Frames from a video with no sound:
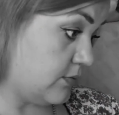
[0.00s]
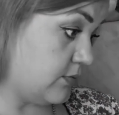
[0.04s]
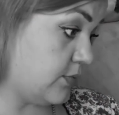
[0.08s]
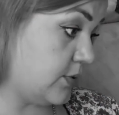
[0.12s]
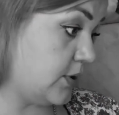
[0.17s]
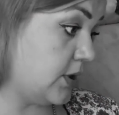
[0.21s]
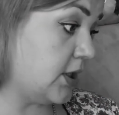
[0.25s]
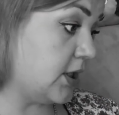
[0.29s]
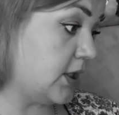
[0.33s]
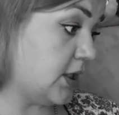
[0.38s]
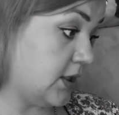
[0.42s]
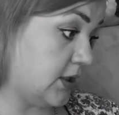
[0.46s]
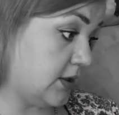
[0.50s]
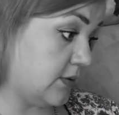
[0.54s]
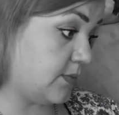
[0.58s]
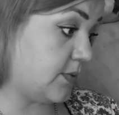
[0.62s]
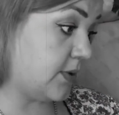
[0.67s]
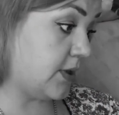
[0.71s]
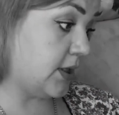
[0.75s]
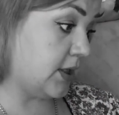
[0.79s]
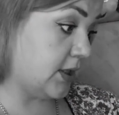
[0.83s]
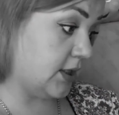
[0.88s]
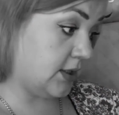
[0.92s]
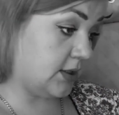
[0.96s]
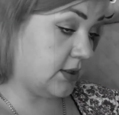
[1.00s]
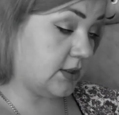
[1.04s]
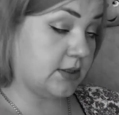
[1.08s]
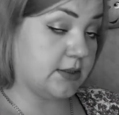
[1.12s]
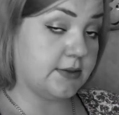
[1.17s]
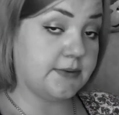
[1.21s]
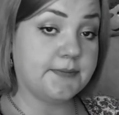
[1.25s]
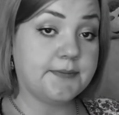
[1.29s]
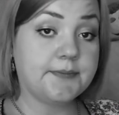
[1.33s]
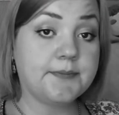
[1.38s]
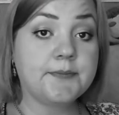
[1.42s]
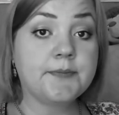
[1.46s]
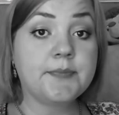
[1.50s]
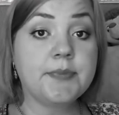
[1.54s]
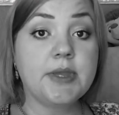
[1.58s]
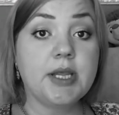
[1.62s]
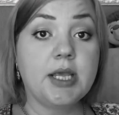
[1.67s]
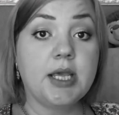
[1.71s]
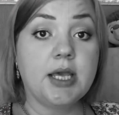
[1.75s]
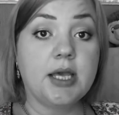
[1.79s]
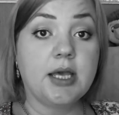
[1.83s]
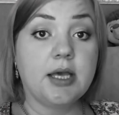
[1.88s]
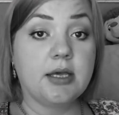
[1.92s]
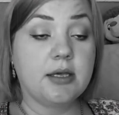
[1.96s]
Приедет, приедет.
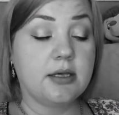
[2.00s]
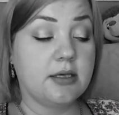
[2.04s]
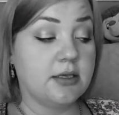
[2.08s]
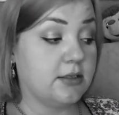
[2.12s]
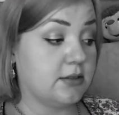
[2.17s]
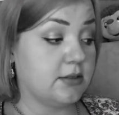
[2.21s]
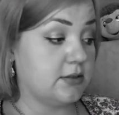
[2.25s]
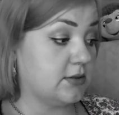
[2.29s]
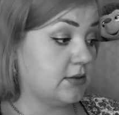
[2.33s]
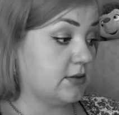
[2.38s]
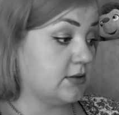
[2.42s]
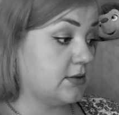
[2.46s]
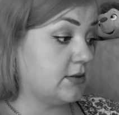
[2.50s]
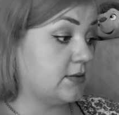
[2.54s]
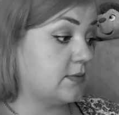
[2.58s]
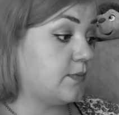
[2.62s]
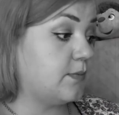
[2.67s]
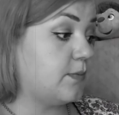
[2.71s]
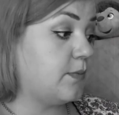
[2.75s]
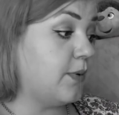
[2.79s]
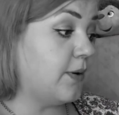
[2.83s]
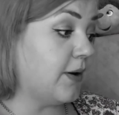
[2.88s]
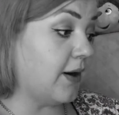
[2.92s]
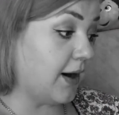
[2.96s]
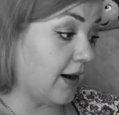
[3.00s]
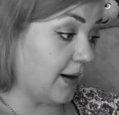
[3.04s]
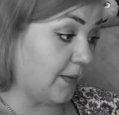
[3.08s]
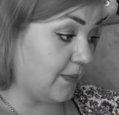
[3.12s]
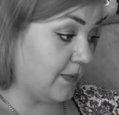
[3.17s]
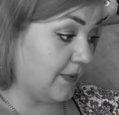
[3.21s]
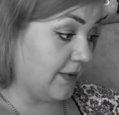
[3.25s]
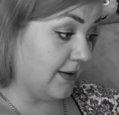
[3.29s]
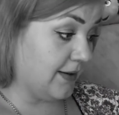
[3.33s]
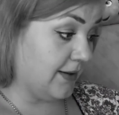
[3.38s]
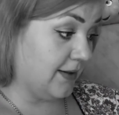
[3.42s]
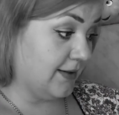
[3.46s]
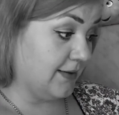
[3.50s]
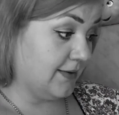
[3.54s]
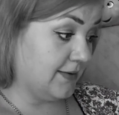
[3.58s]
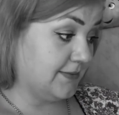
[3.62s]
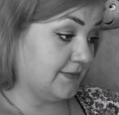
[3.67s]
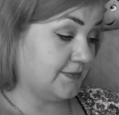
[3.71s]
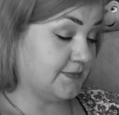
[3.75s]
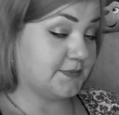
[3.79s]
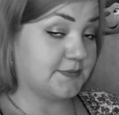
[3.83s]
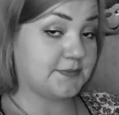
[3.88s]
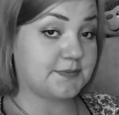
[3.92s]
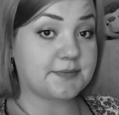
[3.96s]
Баба. С бабой.
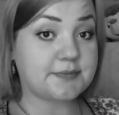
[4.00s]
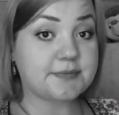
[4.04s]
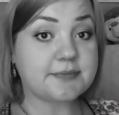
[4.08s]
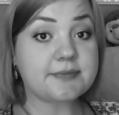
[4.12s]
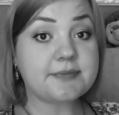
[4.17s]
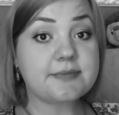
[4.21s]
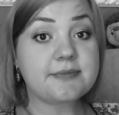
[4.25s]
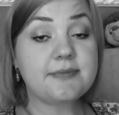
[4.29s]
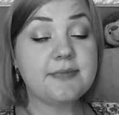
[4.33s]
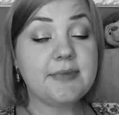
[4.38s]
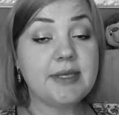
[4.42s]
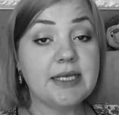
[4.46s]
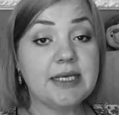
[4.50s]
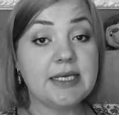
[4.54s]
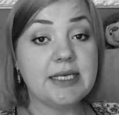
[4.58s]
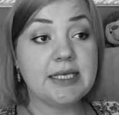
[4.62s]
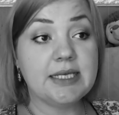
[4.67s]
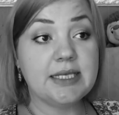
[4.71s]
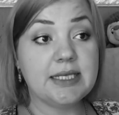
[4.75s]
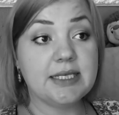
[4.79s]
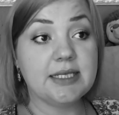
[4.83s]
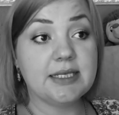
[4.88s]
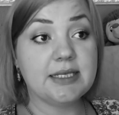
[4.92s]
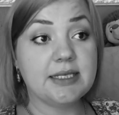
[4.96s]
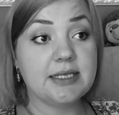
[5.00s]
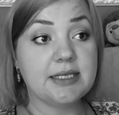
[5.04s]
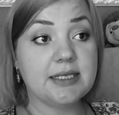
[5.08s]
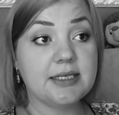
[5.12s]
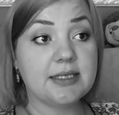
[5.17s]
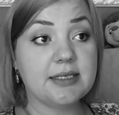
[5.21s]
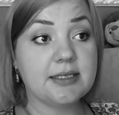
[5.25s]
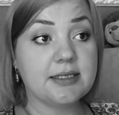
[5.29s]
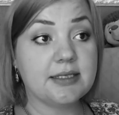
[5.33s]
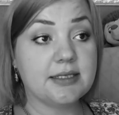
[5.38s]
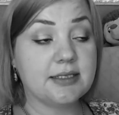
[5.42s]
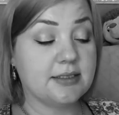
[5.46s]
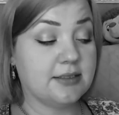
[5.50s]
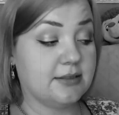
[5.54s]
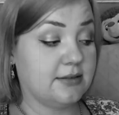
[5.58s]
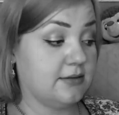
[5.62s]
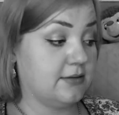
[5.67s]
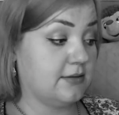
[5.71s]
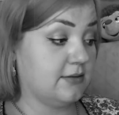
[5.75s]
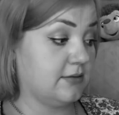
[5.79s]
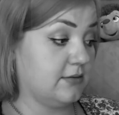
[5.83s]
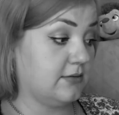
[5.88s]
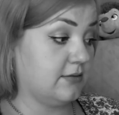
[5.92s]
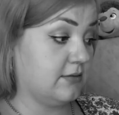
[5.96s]

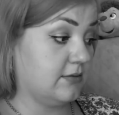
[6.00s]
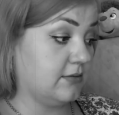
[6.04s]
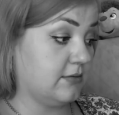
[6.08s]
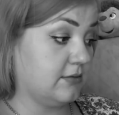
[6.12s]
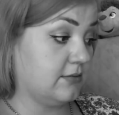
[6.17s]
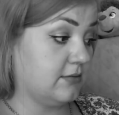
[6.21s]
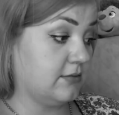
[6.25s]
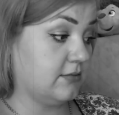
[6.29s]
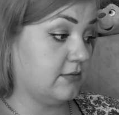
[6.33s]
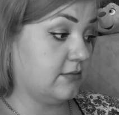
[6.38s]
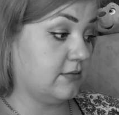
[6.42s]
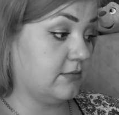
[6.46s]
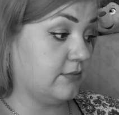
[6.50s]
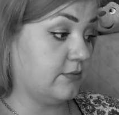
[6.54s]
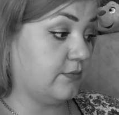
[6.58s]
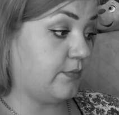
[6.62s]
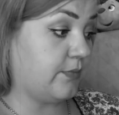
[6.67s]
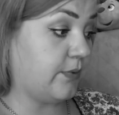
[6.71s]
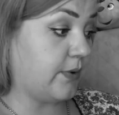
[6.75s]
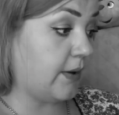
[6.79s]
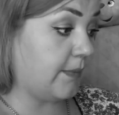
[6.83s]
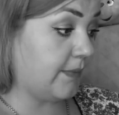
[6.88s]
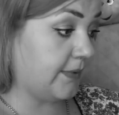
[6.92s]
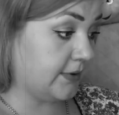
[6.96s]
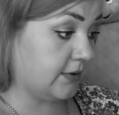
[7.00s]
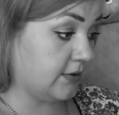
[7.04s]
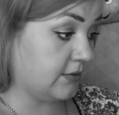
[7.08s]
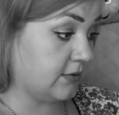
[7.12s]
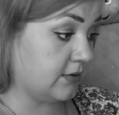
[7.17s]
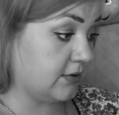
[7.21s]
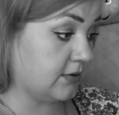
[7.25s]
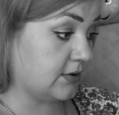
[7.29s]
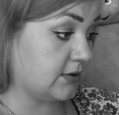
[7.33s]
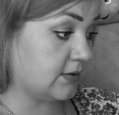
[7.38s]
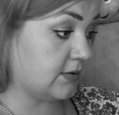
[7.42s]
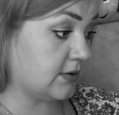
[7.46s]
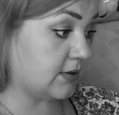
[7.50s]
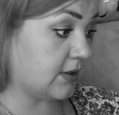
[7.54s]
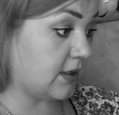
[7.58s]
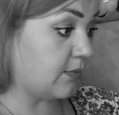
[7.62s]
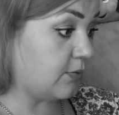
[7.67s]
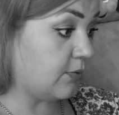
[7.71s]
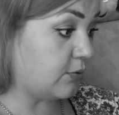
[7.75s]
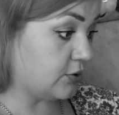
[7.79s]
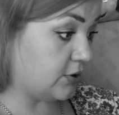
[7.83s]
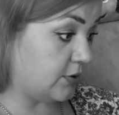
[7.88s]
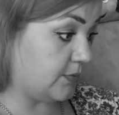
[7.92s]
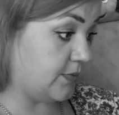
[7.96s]
Баба. Папа с
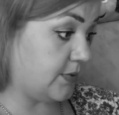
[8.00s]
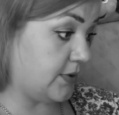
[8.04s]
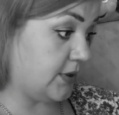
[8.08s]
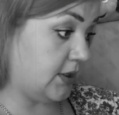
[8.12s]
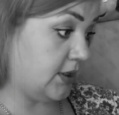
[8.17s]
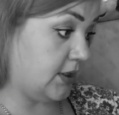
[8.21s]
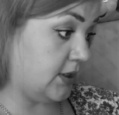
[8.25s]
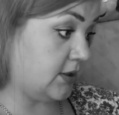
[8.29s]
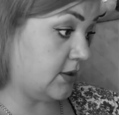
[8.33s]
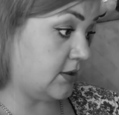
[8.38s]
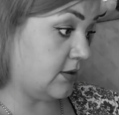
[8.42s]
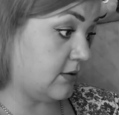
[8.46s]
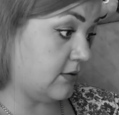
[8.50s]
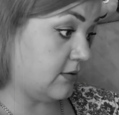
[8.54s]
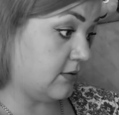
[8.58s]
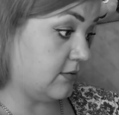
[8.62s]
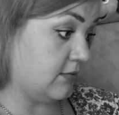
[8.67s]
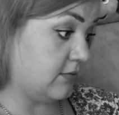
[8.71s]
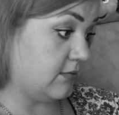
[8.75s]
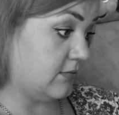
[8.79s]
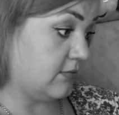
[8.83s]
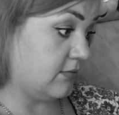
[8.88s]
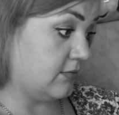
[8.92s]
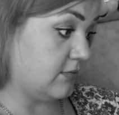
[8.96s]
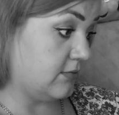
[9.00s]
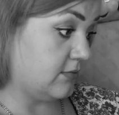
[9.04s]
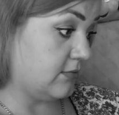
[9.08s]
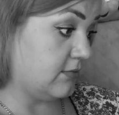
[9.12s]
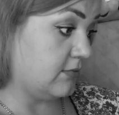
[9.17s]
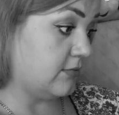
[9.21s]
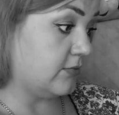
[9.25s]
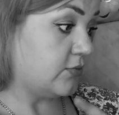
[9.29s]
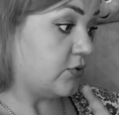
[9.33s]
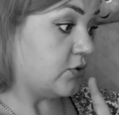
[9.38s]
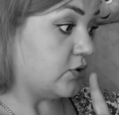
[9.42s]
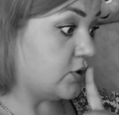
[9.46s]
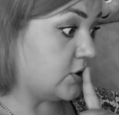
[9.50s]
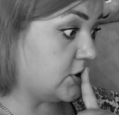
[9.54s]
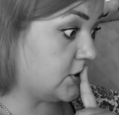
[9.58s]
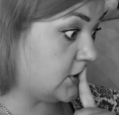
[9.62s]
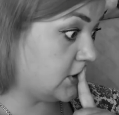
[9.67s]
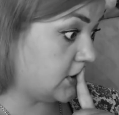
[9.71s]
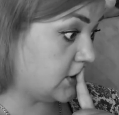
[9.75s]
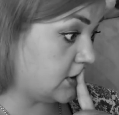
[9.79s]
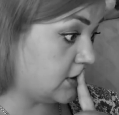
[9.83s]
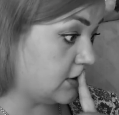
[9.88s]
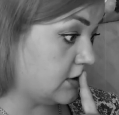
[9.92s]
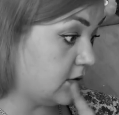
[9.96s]
работы приедет.
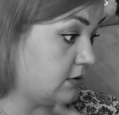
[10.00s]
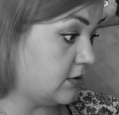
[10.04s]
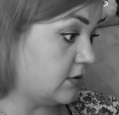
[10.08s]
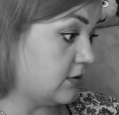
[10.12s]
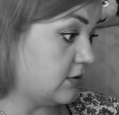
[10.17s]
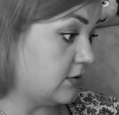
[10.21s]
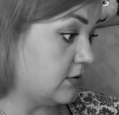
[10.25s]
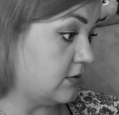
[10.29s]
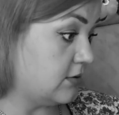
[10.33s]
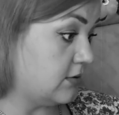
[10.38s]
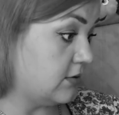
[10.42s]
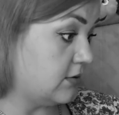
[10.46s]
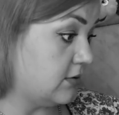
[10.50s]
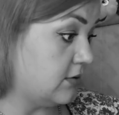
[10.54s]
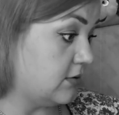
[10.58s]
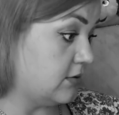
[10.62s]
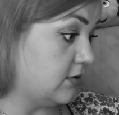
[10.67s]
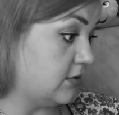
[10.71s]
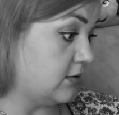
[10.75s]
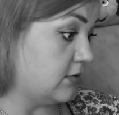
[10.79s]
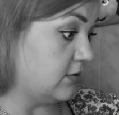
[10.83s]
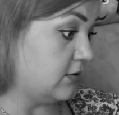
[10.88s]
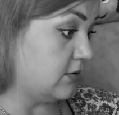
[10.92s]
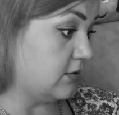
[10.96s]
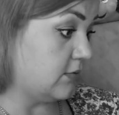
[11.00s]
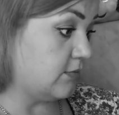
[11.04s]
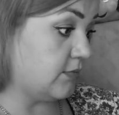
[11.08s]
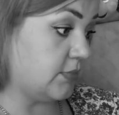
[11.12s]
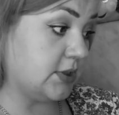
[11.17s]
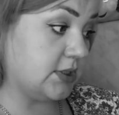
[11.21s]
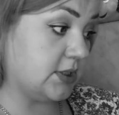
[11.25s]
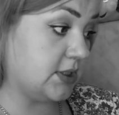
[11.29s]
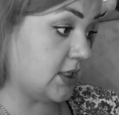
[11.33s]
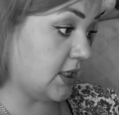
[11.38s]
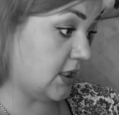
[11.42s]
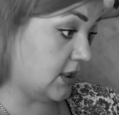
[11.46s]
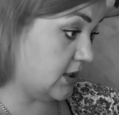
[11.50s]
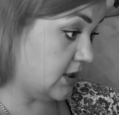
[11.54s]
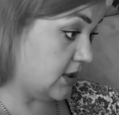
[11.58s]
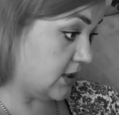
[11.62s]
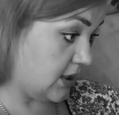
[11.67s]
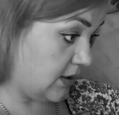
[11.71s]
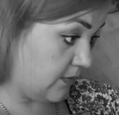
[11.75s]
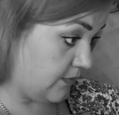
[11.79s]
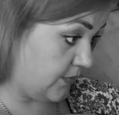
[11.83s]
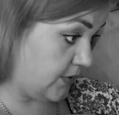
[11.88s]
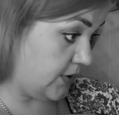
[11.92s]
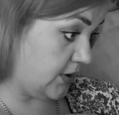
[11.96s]
Тихо. Без дяди
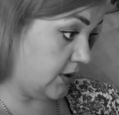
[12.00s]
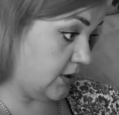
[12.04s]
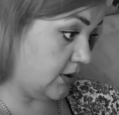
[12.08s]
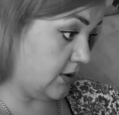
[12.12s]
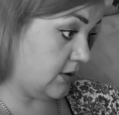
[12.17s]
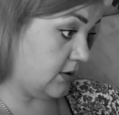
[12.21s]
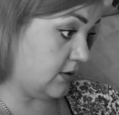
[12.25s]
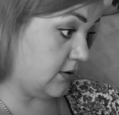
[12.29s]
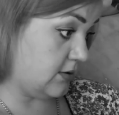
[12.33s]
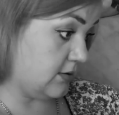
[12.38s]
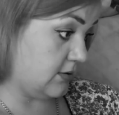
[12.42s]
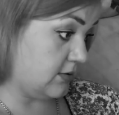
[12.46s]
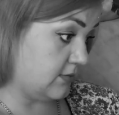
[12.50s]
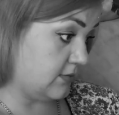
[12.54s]
сам приедет.